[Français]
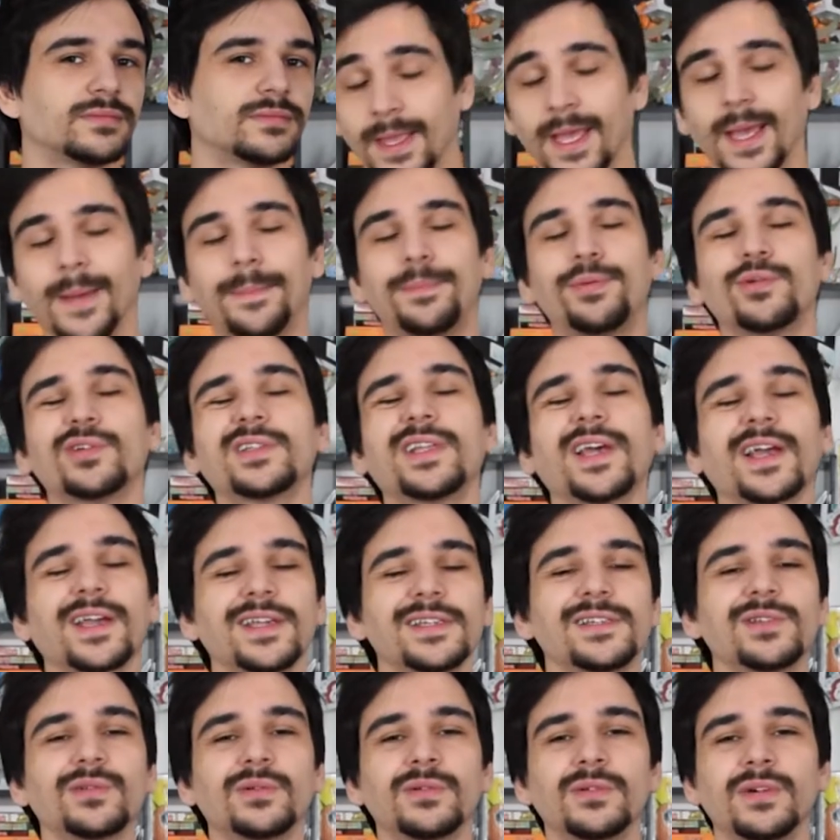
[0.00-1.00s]
Et pour des
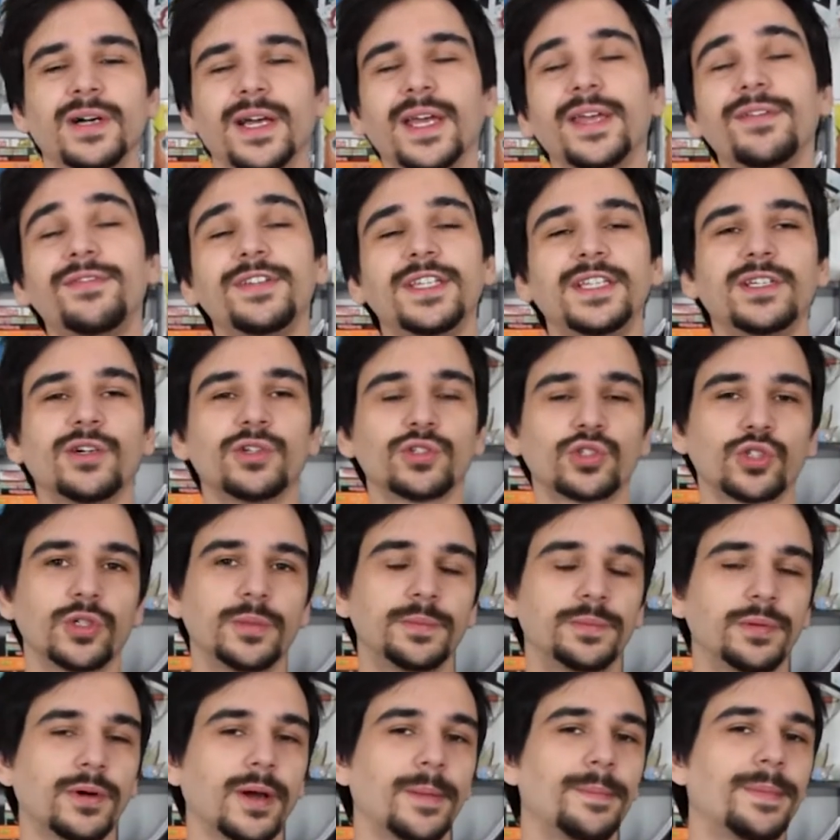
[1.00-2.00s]
raisons évidentes, je ne
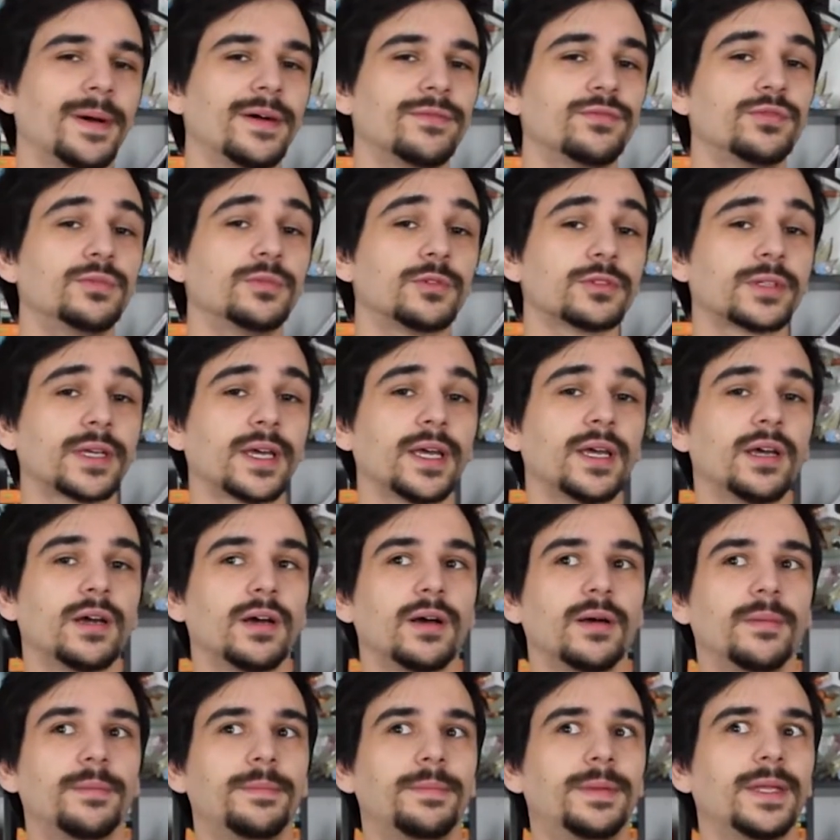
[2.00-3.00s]
pourrais pas vous montrer
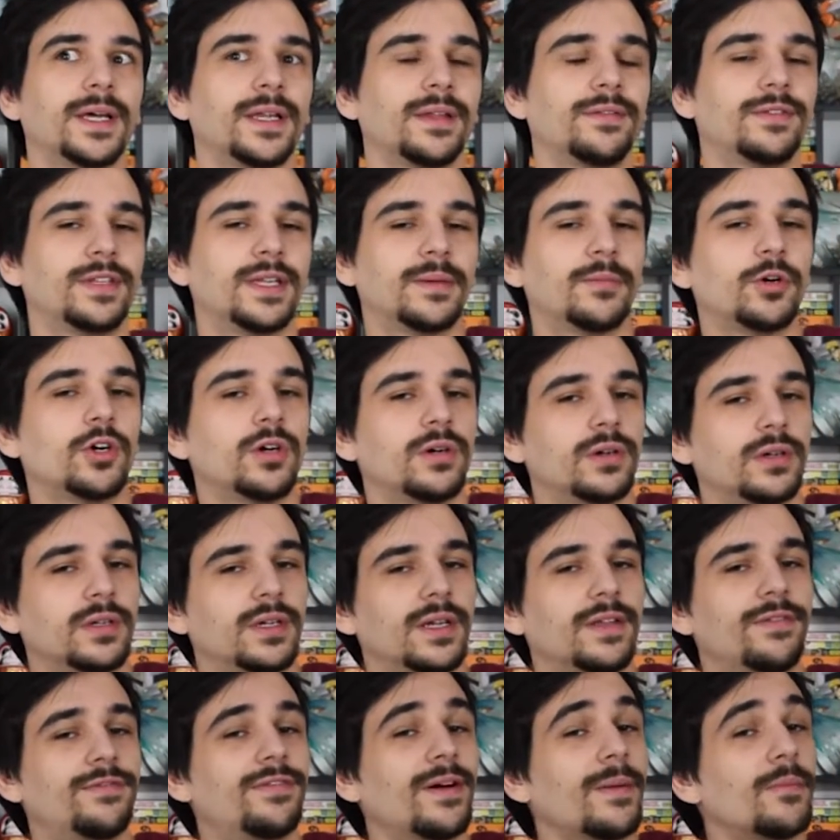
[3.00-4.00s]
euh, bien évidemment euh,
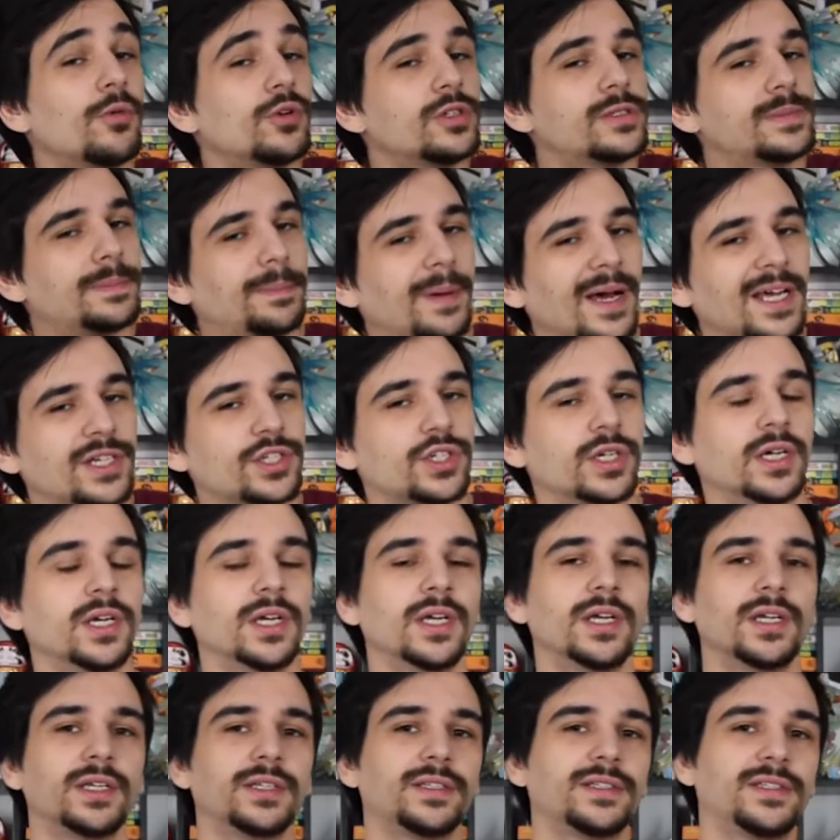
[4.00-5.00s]
les fameuses pages
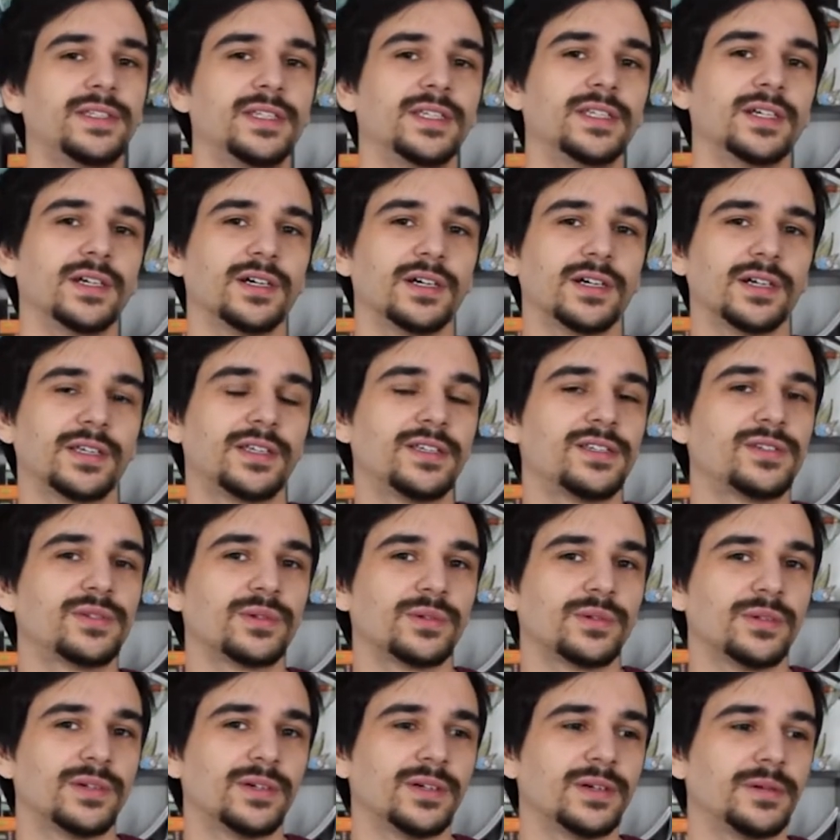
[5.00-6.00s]
qui, euh,
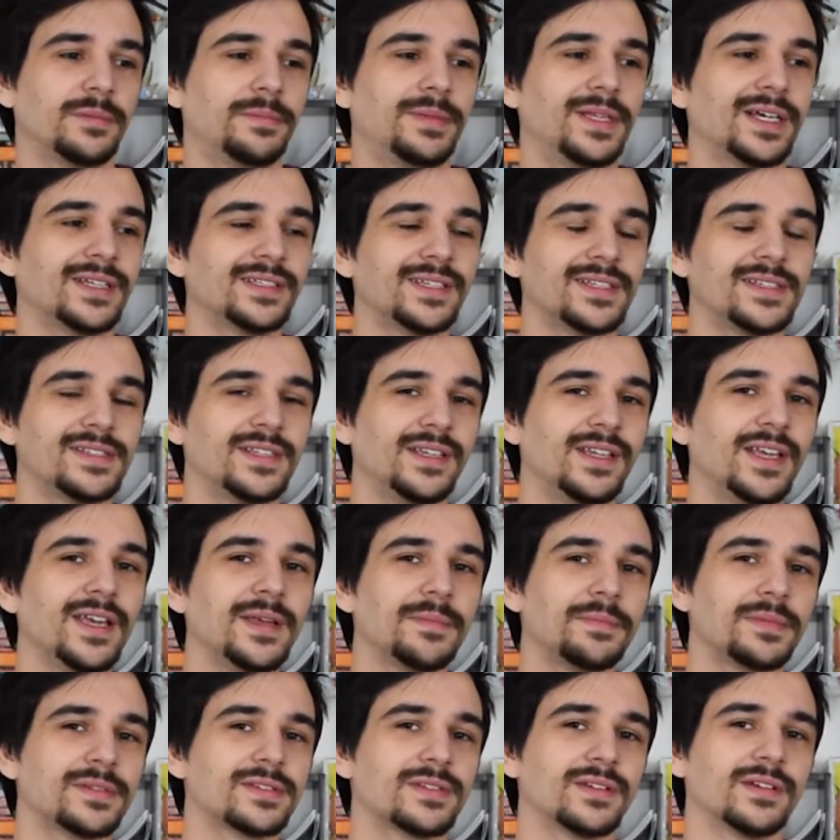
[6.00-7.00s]
sont bien dessinées,
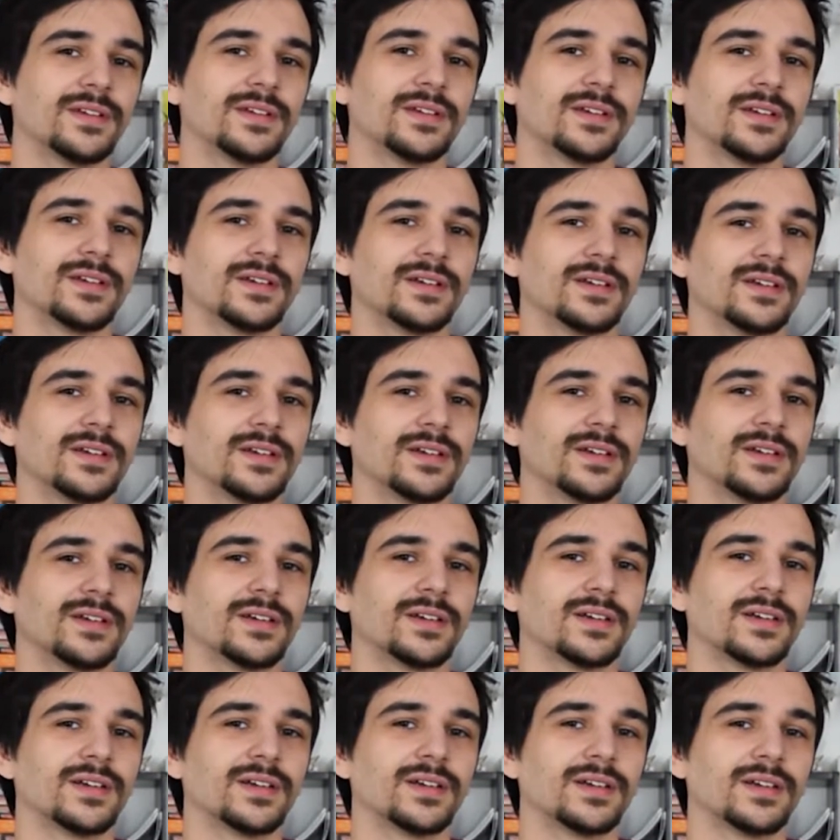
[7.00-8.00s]
puisque
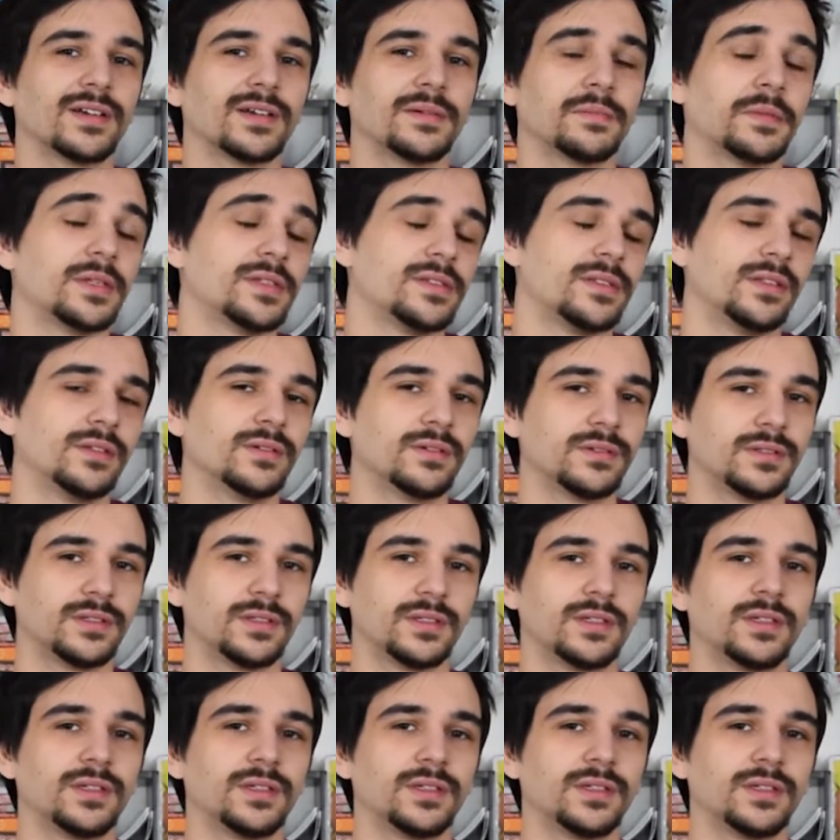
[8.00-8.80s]
bah, sinon